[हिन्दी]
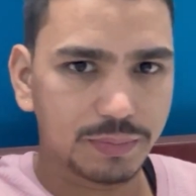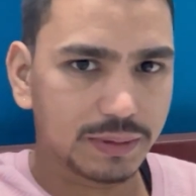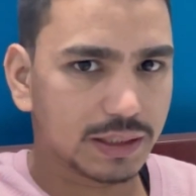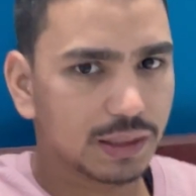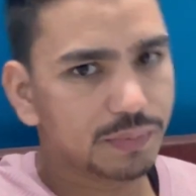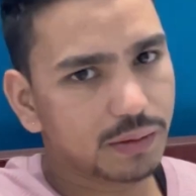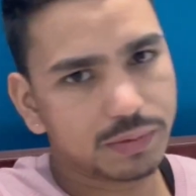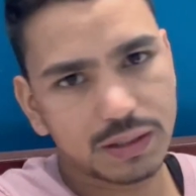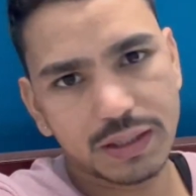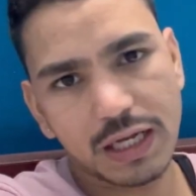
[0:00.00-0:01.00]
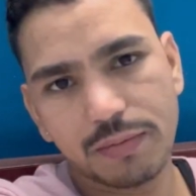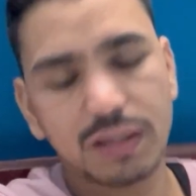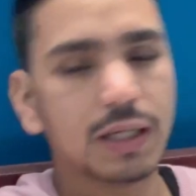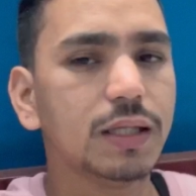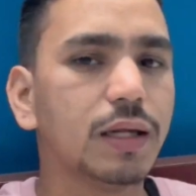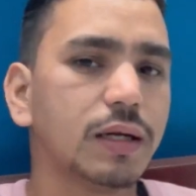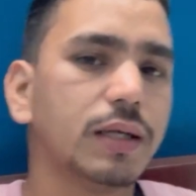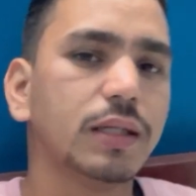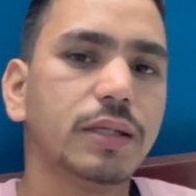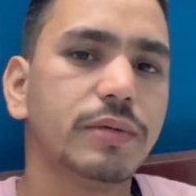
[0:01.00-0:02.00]
पता नहीं पेपर का टाइमिंग नहीं देर का
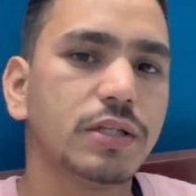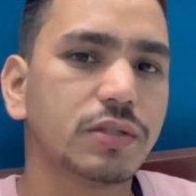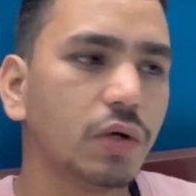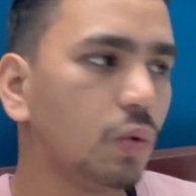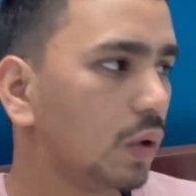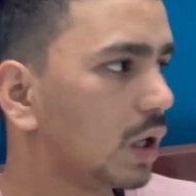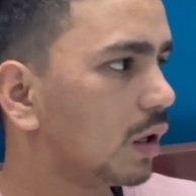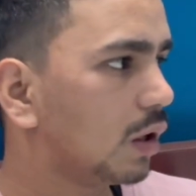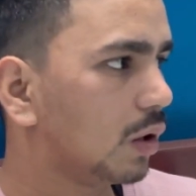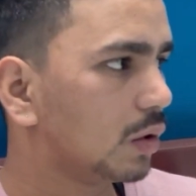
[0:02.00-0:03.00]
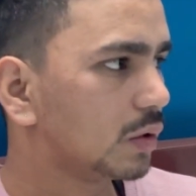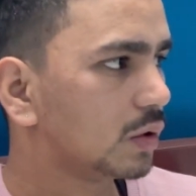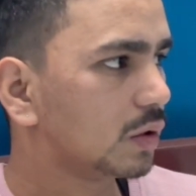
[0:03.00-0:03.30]
कितने बजे से होगा और